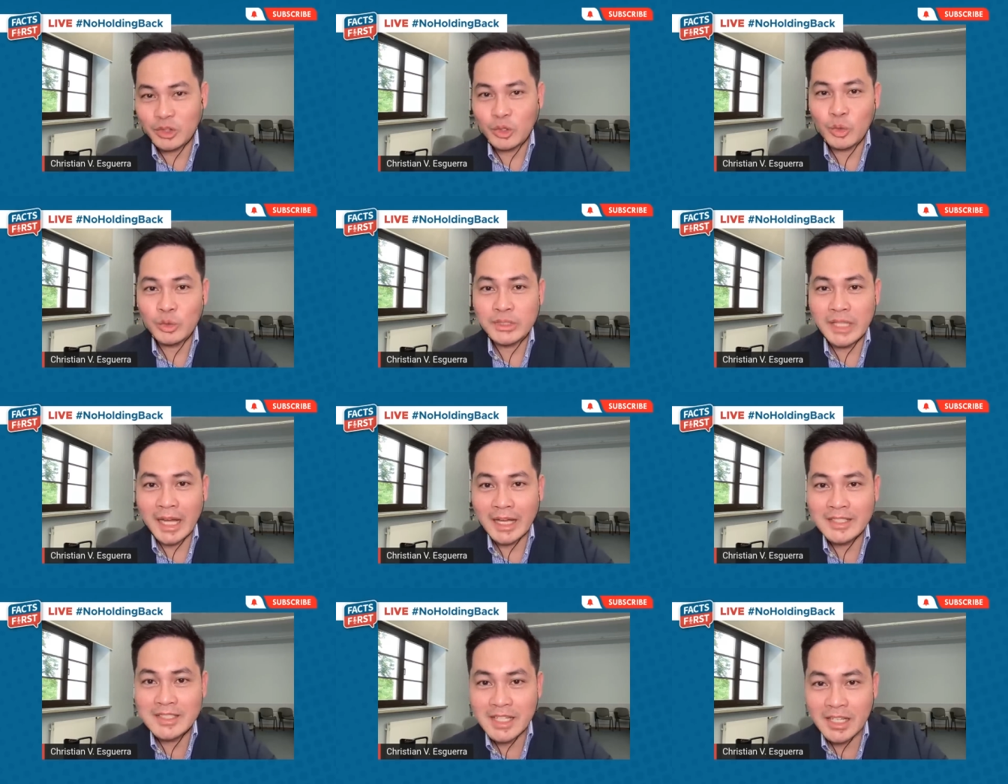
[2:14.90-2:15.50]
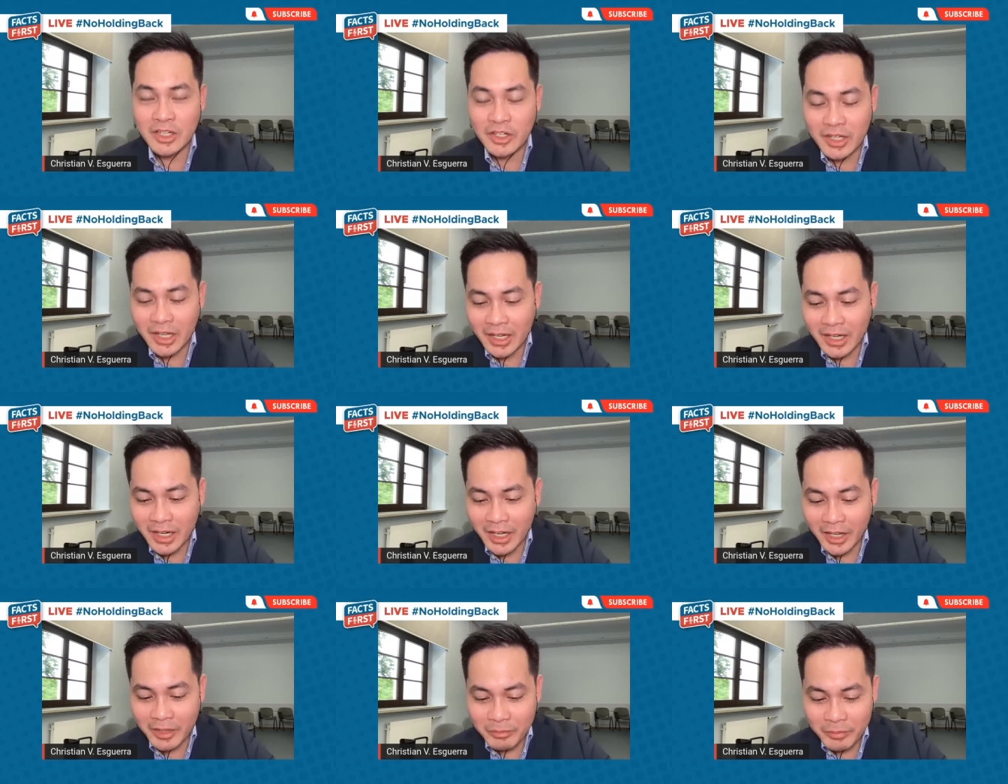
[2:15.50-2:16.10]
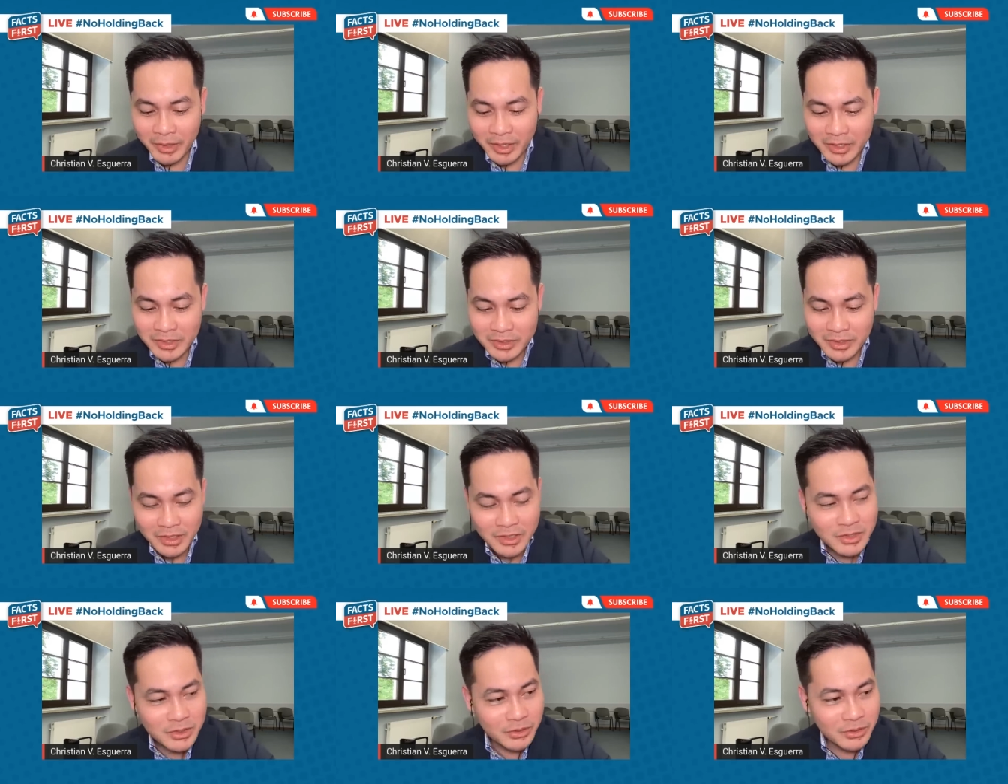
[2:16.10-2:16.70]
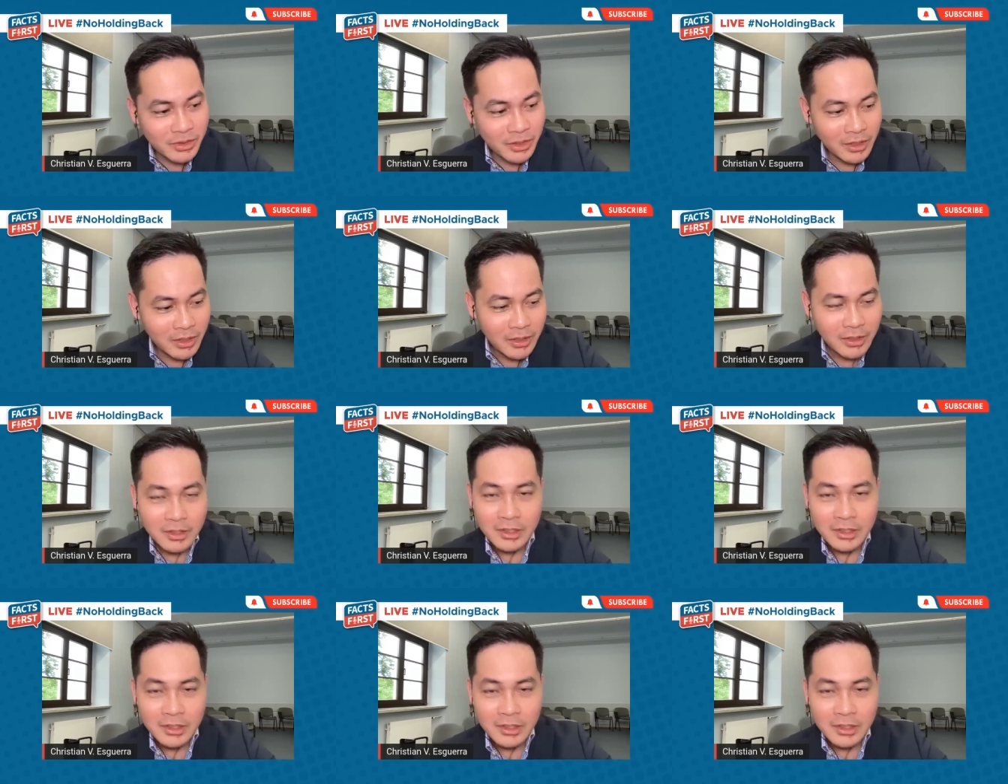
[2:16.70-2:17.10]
tuta diyan na nakaraang administrasyon,